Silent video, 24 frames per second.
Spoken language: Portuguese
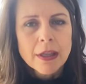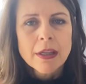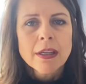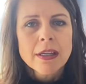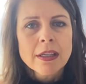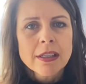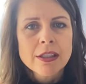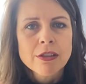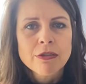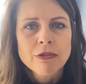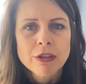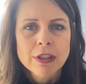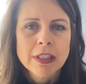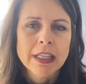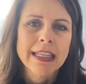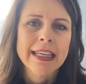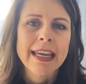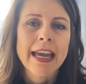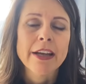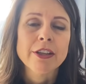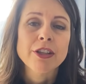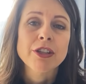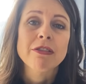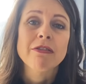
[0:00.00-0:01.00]
E se você
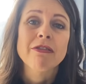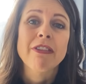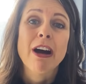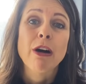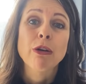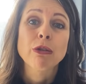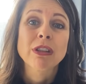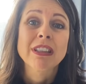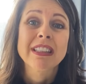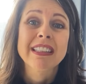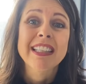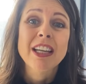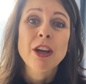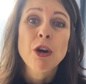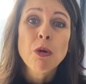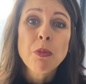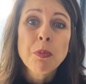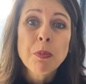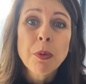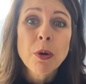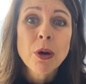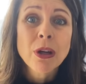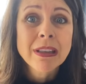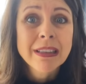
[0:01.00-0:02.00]
quer ativar o teu
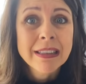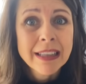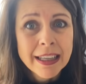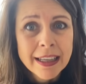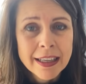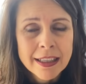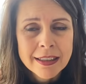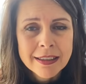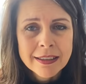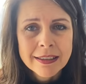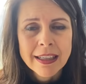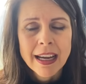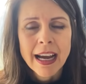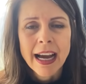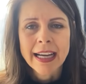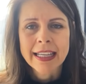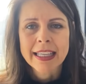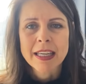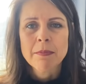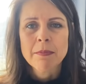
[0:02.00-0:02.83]
poder, aqui